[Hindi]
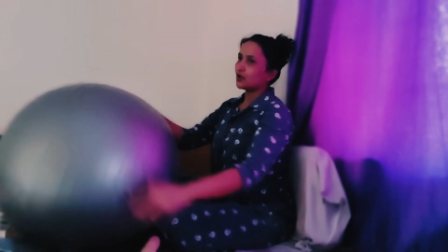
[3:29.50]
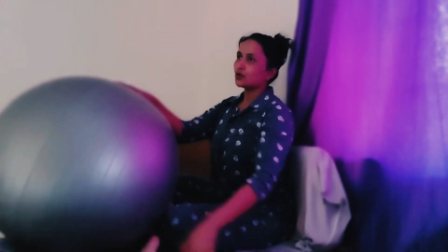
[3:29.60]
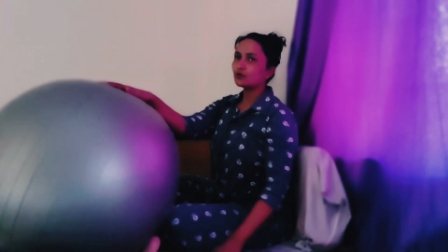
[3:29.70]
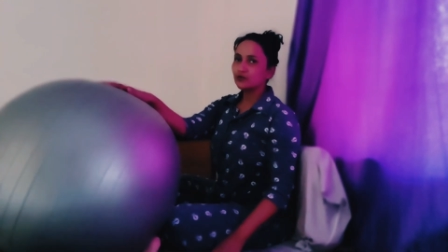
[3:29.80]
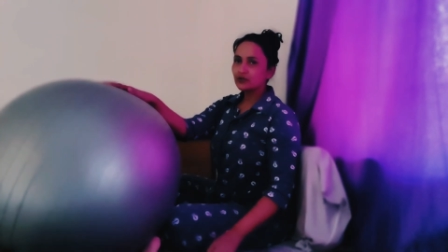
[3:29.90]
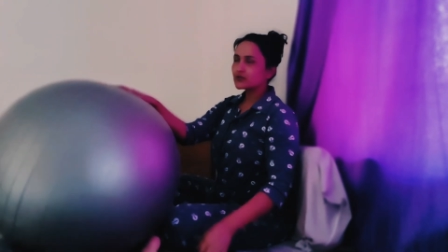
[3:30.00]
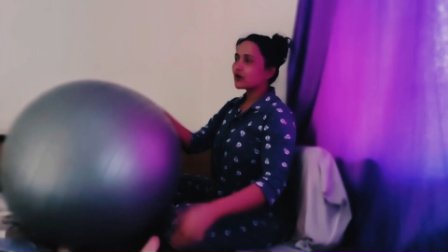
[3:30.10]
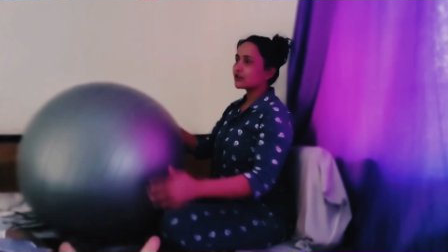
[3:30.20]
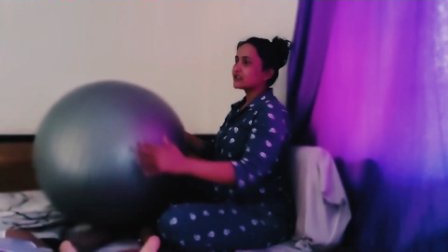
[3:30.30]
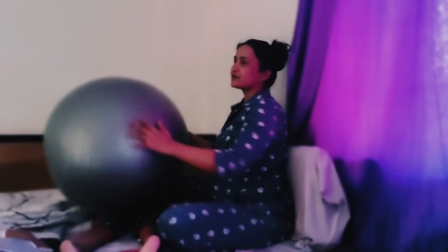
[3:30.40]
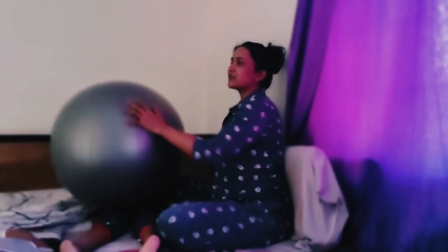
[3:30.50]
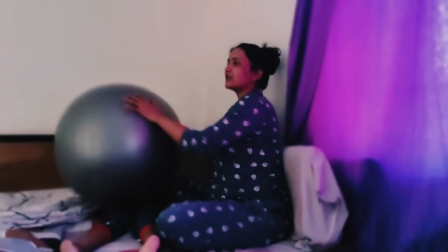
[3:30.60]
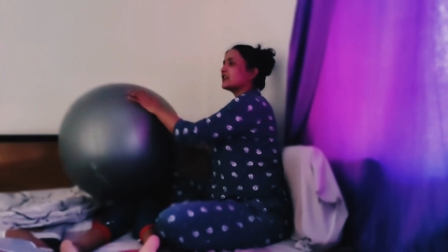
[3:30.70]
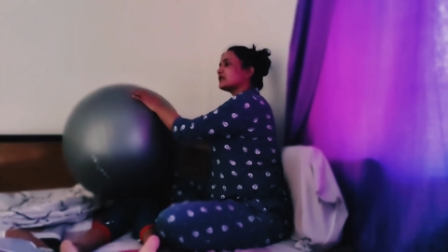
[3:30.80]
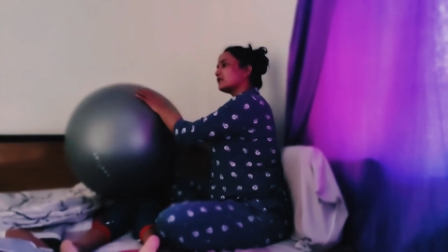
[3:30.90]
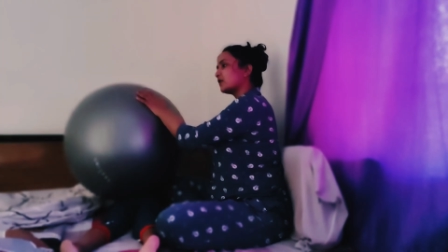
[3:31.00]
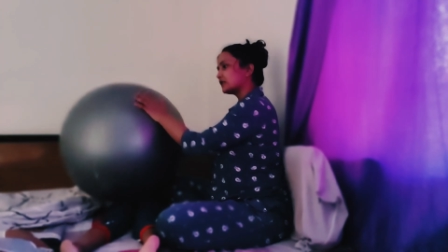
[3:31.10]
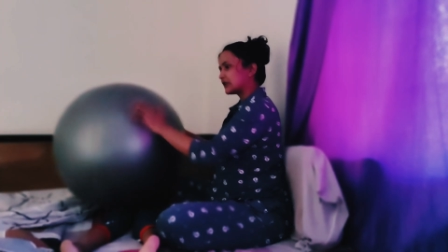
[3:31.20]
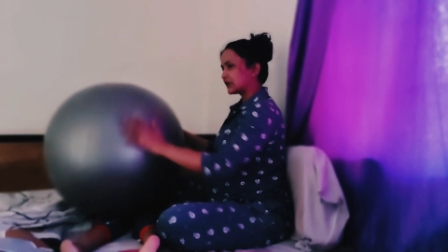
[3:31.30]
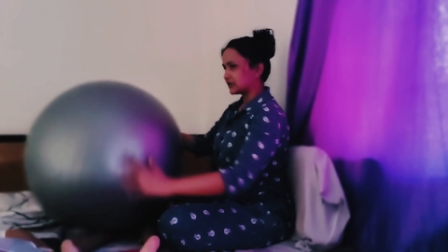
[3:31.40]
तो ओ बस ऑटिज़म में नहीं ऐसे
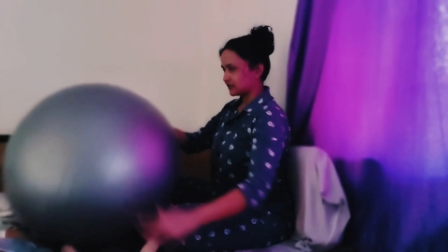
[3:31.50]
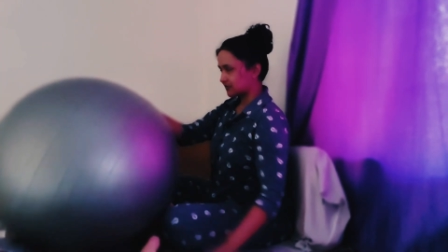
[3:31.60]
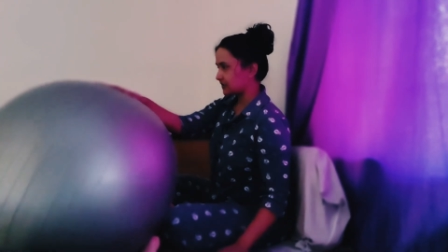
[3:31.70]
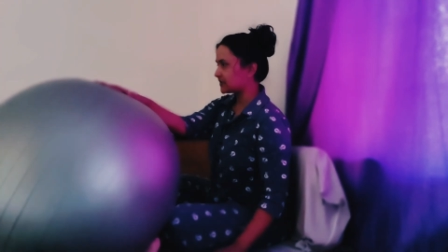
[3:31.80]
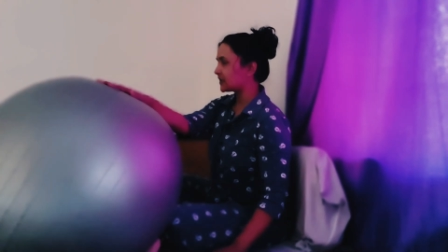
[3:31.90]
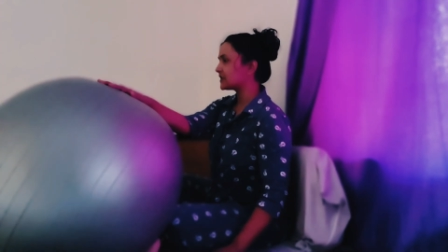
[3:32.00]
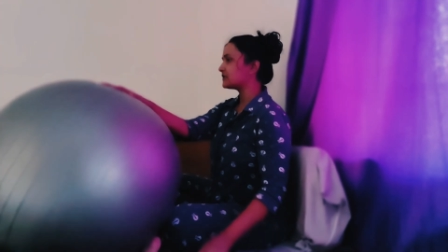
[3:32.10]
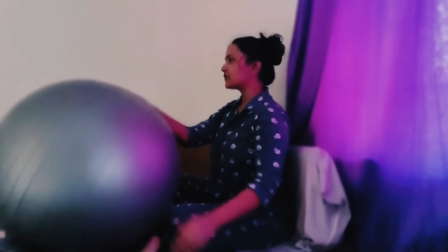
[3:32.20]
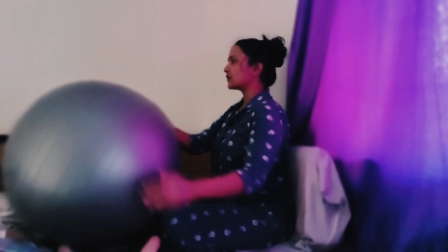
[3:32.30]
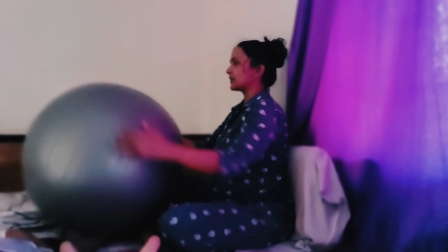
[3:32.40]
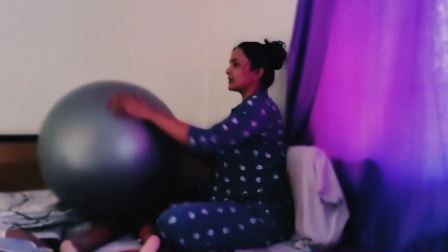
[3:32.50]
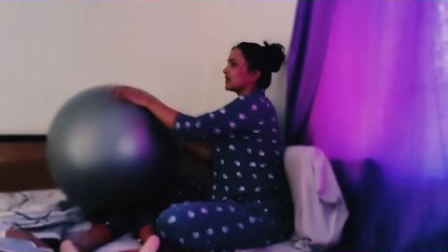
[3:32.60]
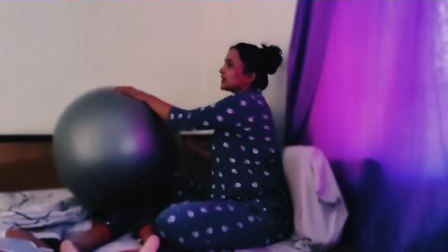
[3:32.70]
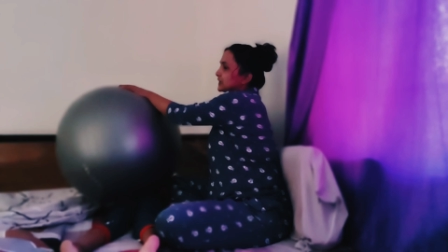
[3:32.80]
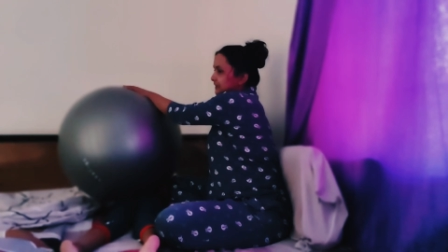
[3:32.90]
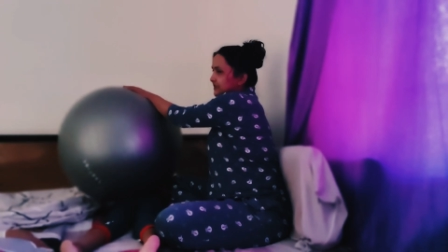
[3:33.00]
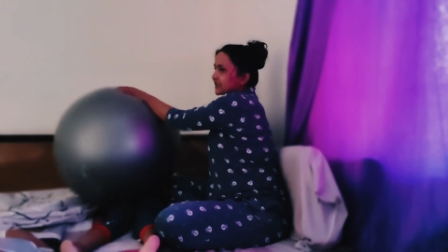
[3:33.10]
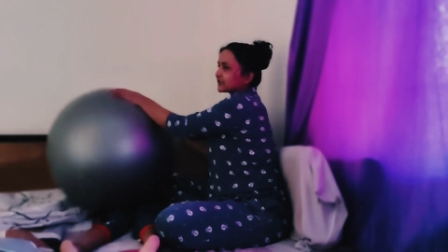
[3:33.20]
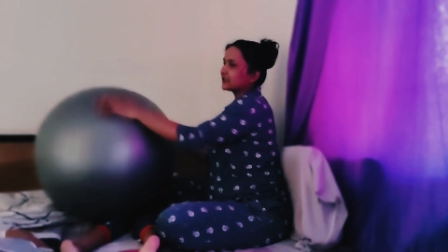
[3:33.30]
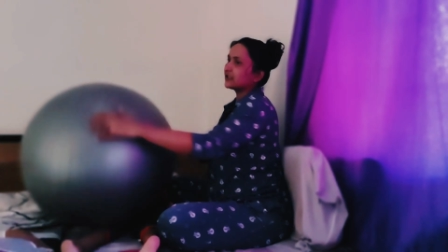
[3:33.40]
बहुत सारी चीज़ें हैं जिनमें ओ दी
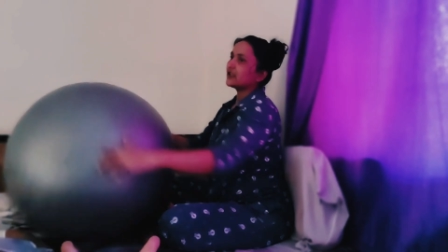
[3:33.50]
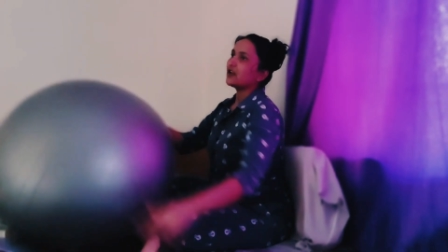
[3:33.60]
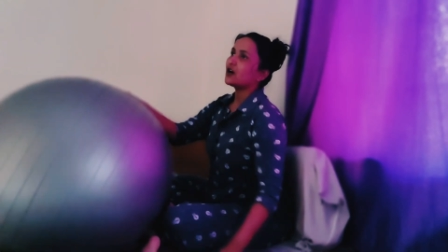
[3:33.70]
जाती हैं